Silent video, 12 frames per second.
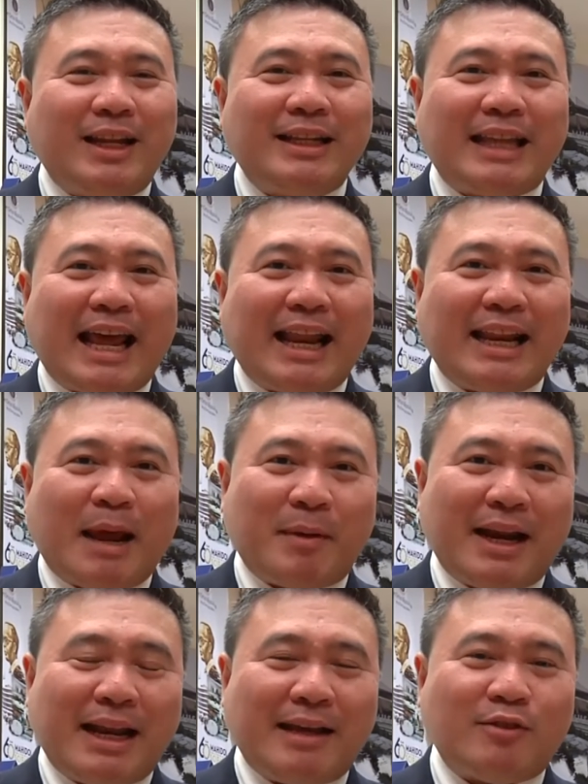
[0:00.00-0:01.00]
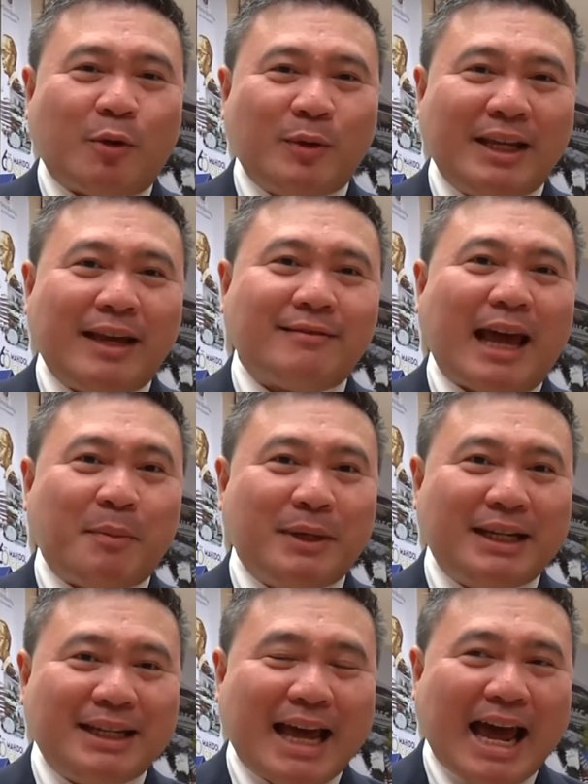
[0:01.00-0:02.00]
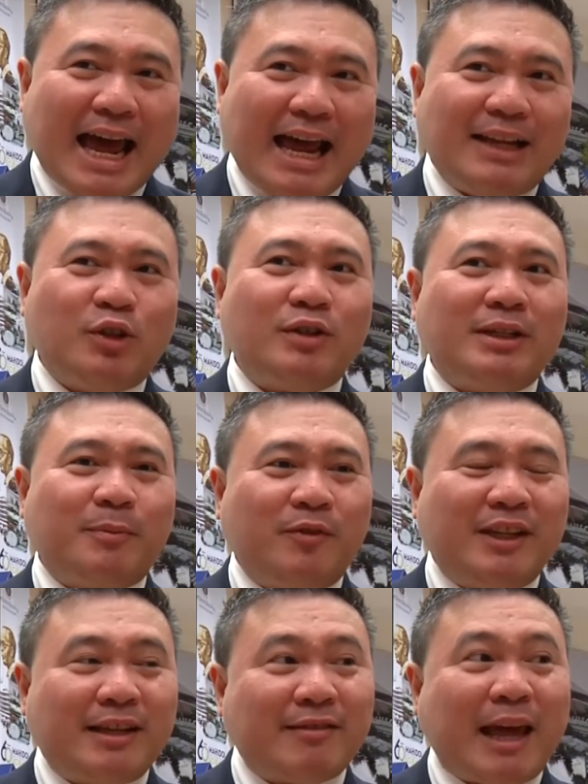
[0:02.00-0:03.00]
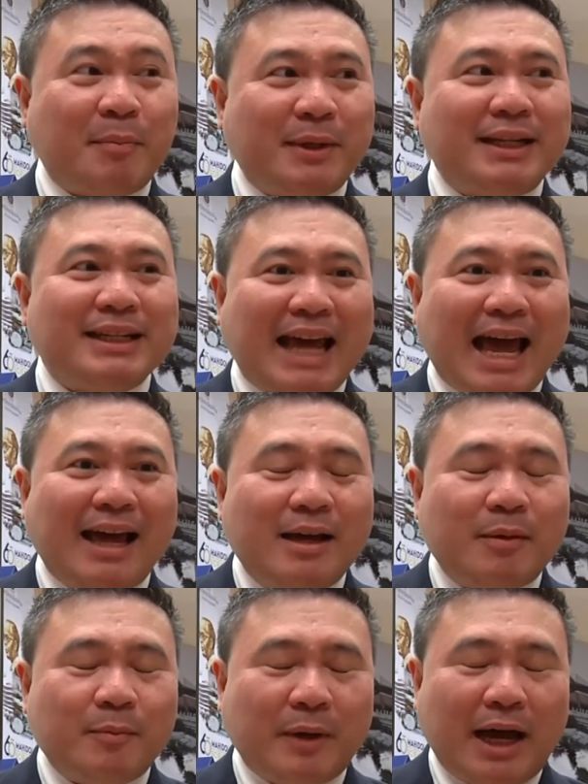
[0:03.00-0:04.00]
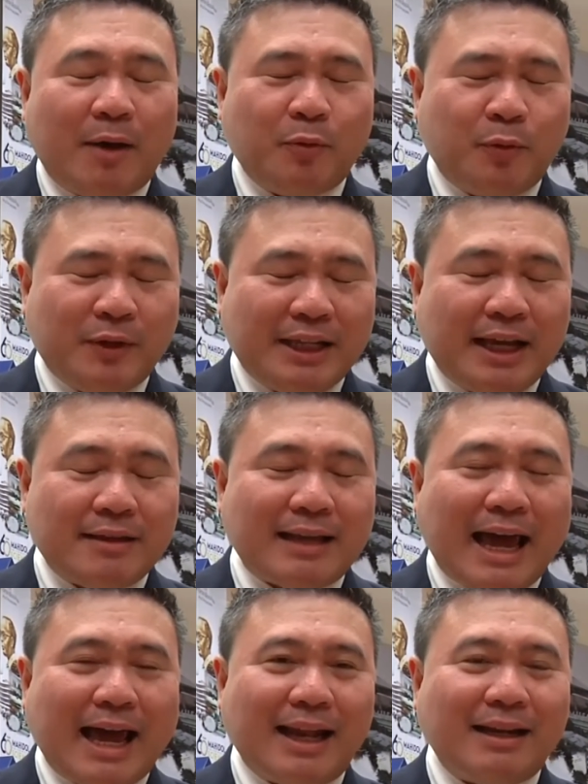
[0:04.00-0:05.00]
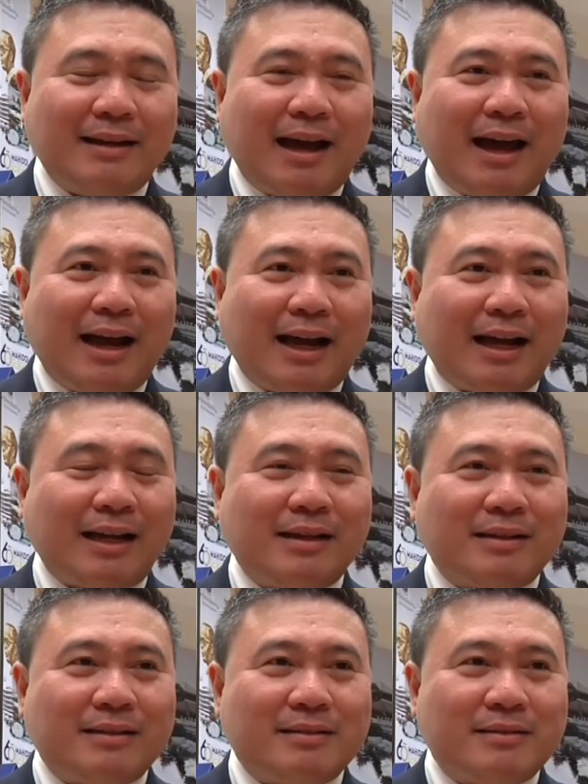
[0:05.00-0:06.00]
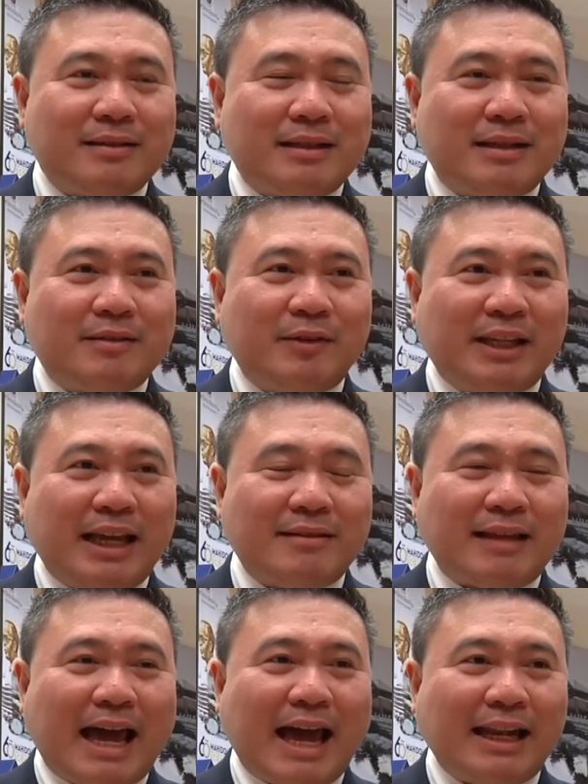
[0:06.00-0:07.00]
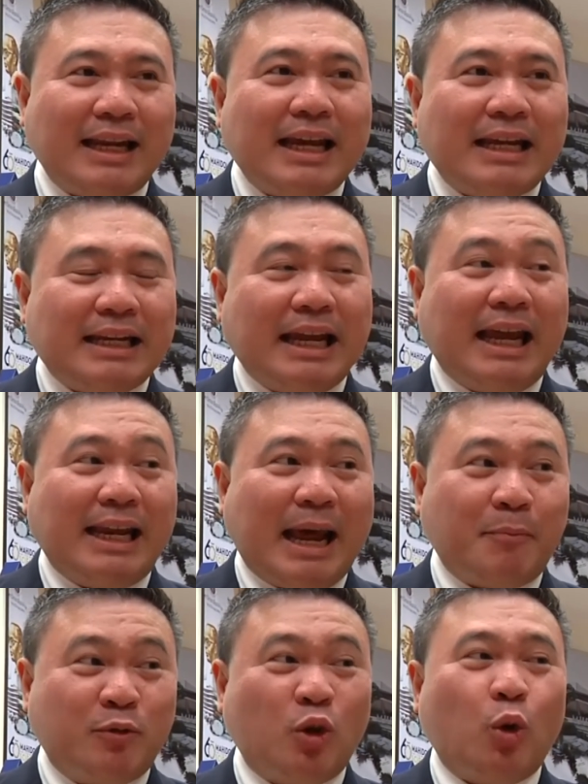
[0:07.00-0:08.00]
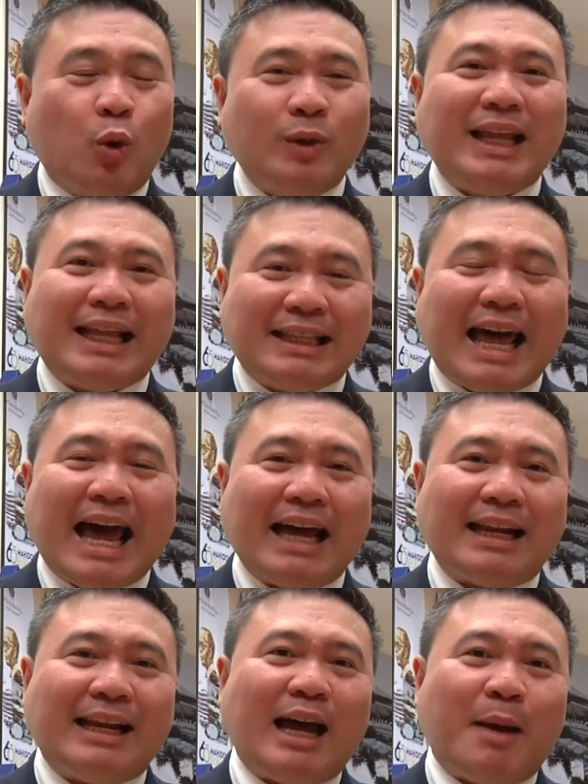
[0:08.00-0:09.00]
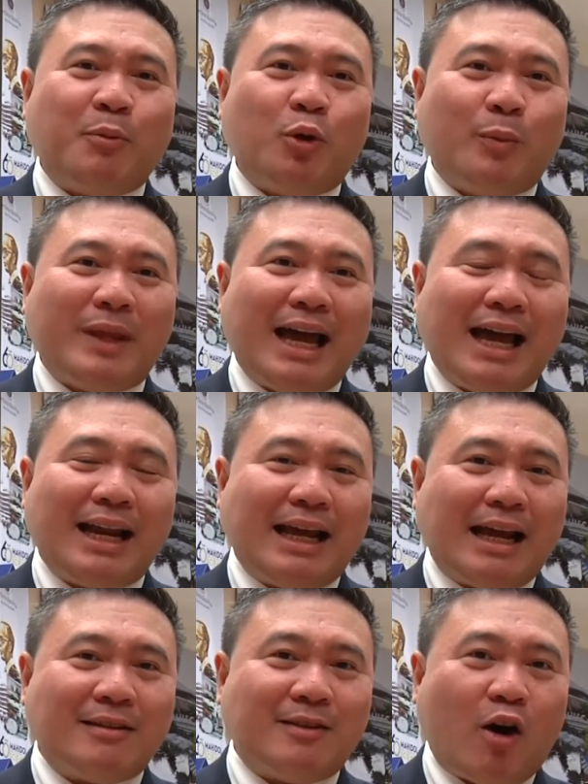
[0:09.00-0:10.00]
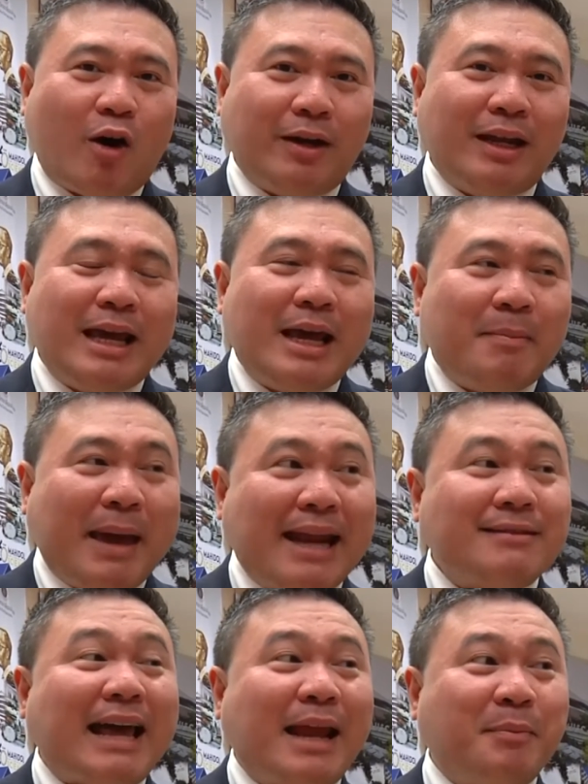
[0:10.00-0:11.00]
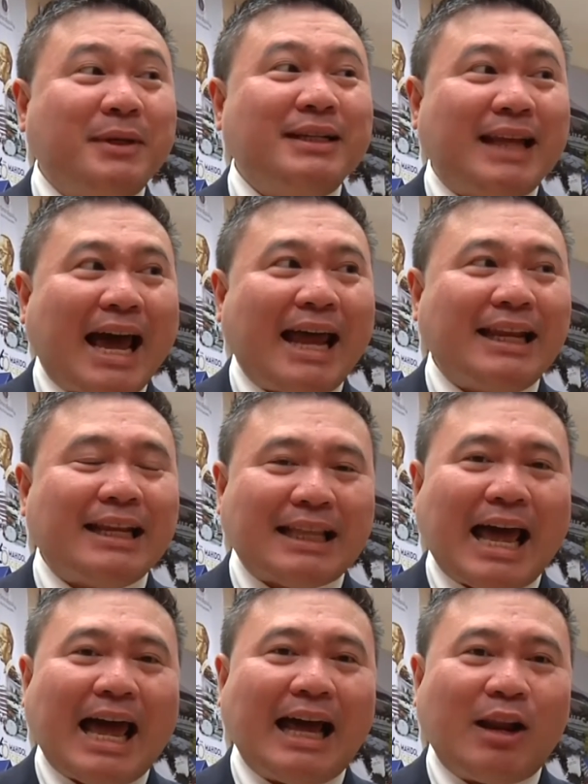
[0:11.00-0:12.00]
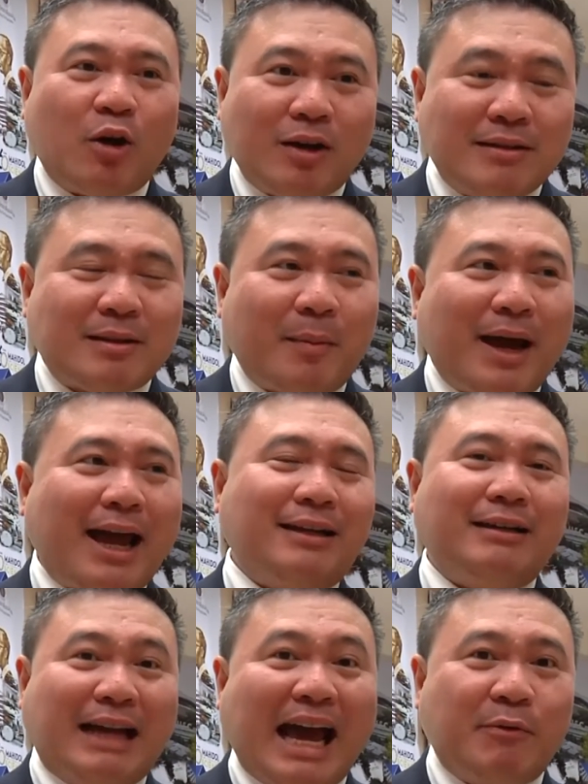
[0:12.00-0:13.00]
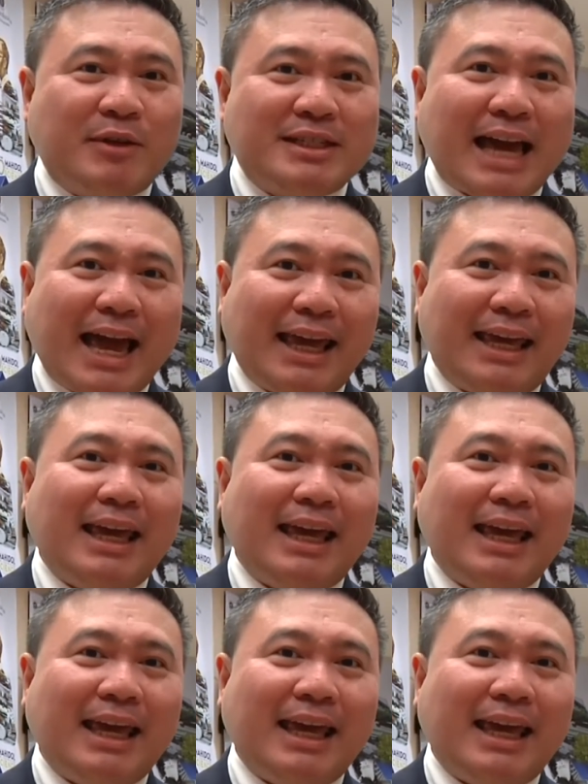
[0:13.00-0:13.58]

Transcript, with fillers: ตั้งแต่ระดับการเรียนการสอนวิทยาศาสตร์พื้นฐานจนถึงวิทยาศาสตร์พื้นฐานวิทยาศาสตร์วิทยาศาสตร์ในระดับสูงต่างๆนะครับรวมทั้งการเรียนการสอนแพทยศาสตร์พื้นฐานต่างๆ แล้วก็ที่สำคัญคืองานวิจัย